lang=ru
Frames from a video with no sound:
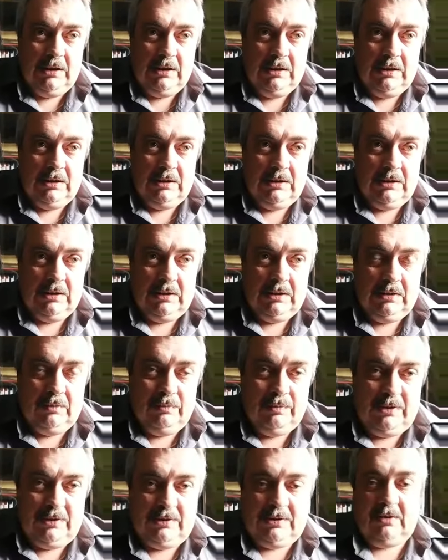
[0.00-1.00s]

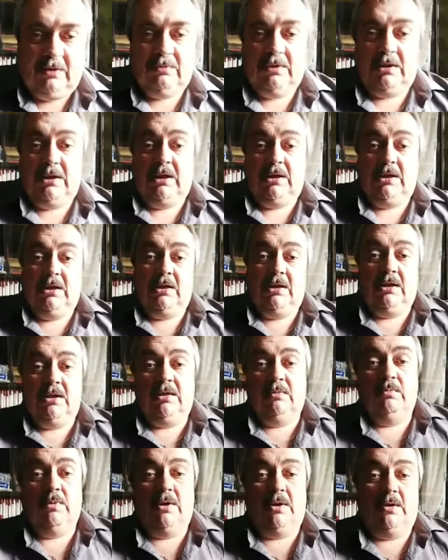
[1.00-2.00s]
при сравнении
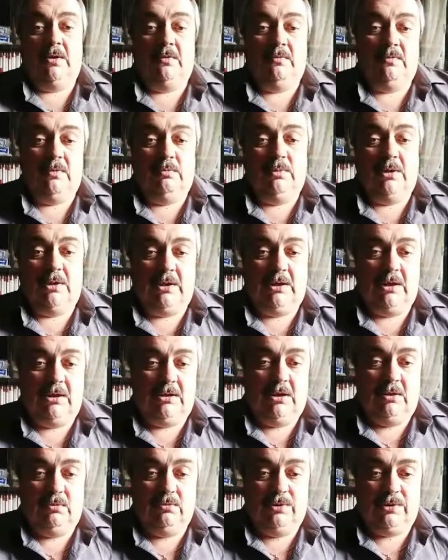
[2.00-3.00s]
либо выборки
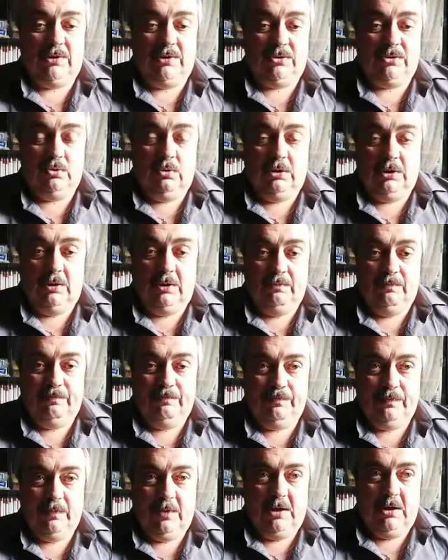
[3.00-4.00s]
одного сезона –
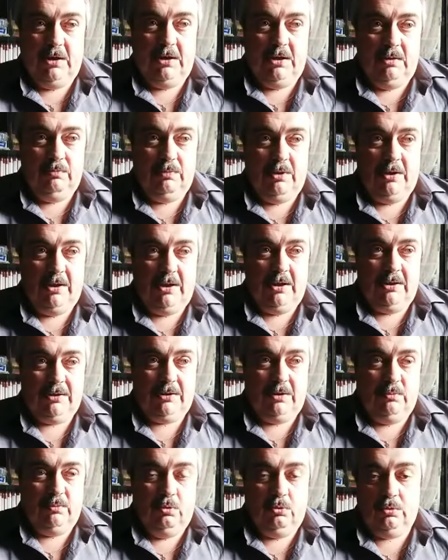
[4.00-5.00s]
либо это
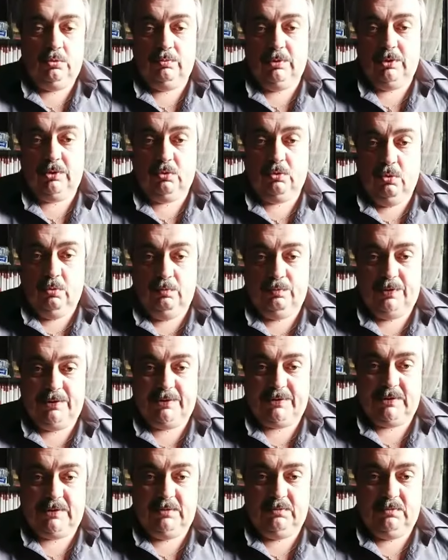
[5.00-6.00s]
могут быть
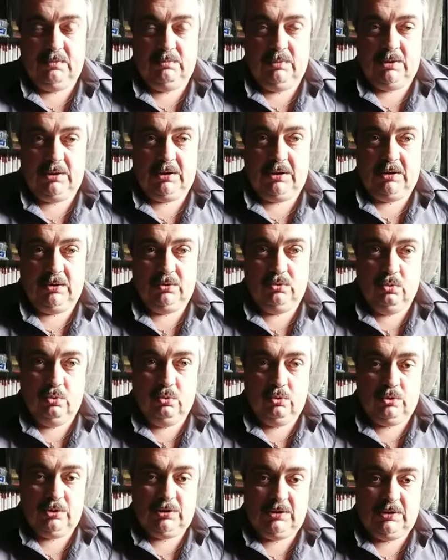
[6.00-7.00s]
комплексные выборки,
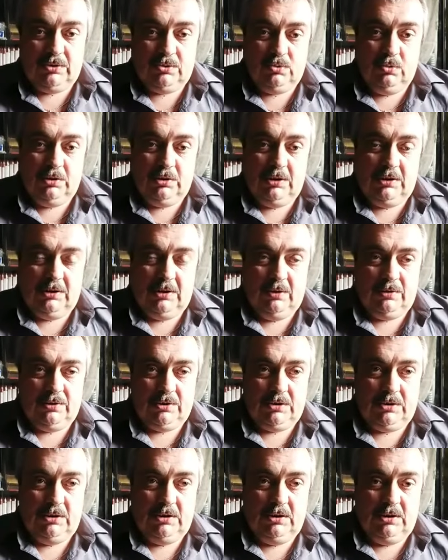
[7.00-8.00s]
но сезоны
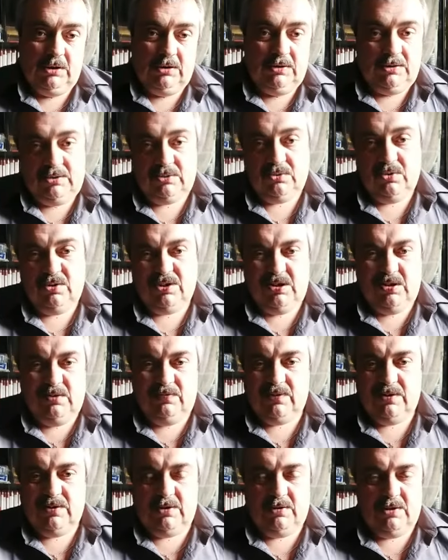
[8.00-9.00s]
должны, сезоны или
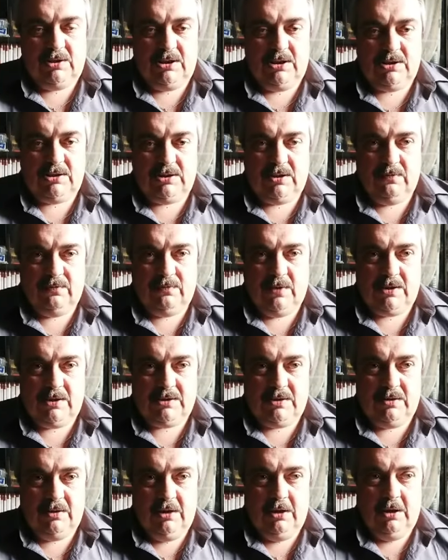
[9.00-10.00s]
фенологические
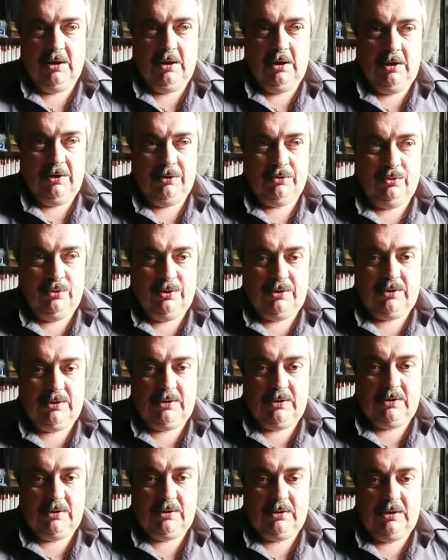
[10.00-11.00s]
фазы, то
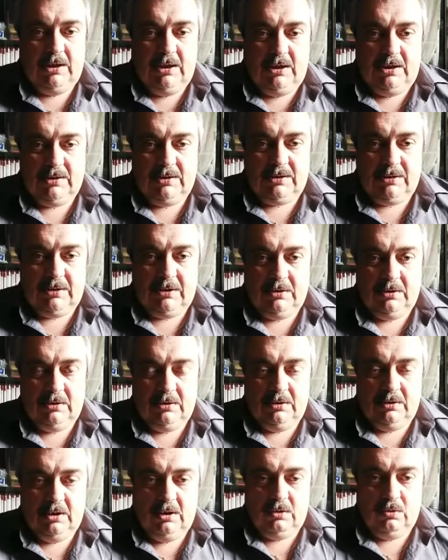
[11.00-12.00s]
есть нерест,
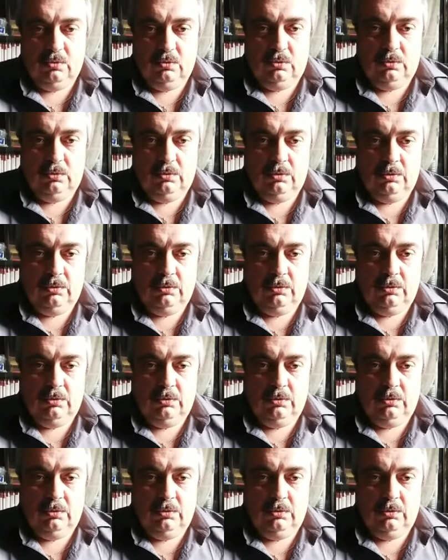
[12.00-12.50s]
нагул,